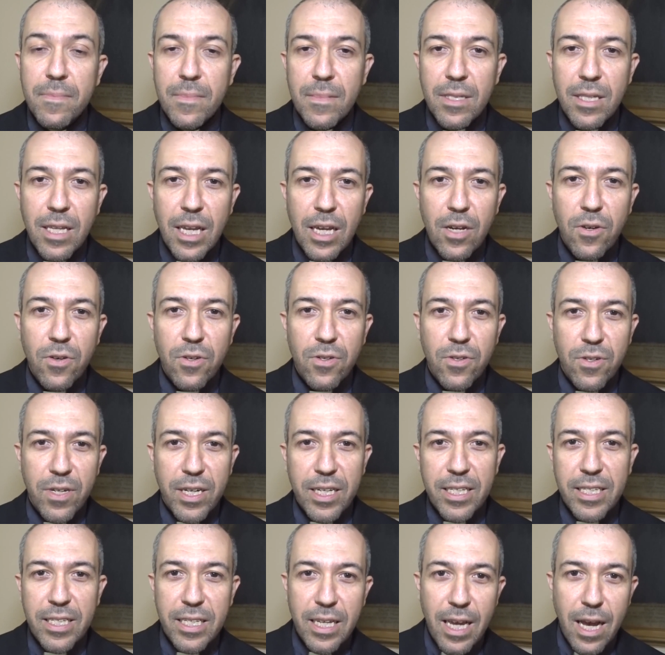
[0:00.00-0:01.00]
Dicono
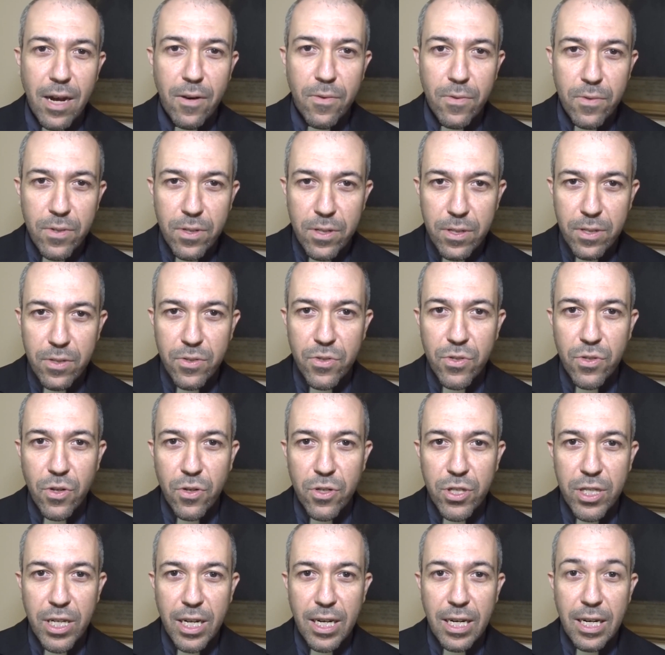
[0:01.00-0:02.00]
che sia un, un
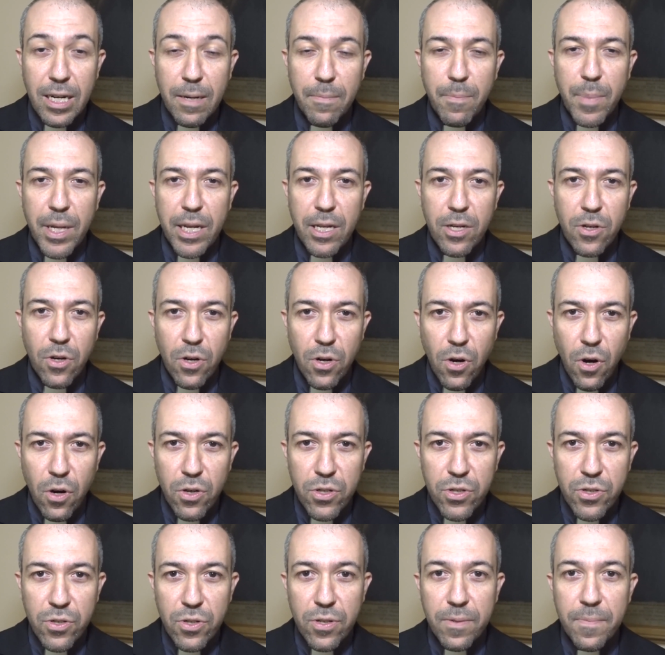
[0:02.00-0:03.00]
social
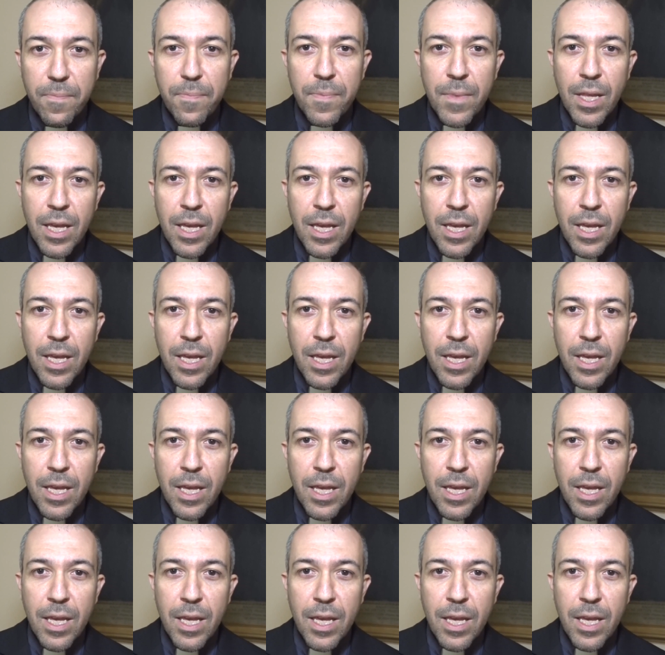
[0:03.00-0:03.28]
pericoloso,